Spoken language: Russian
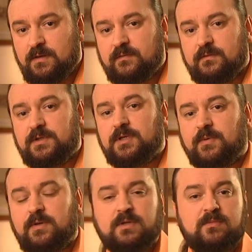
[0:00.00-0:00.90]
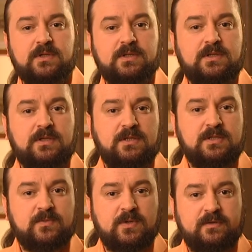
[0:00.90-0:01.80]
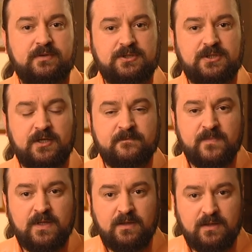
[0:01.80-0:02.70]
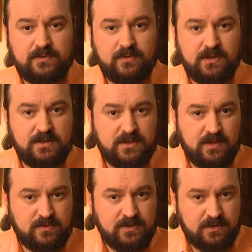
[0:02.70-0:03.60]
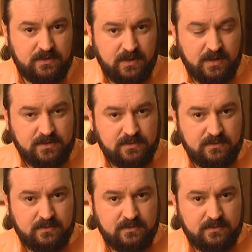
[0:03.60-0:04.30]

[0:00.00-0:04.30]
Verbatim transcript: В книге пророка Малахии есть много вещей, которые касаются и нас.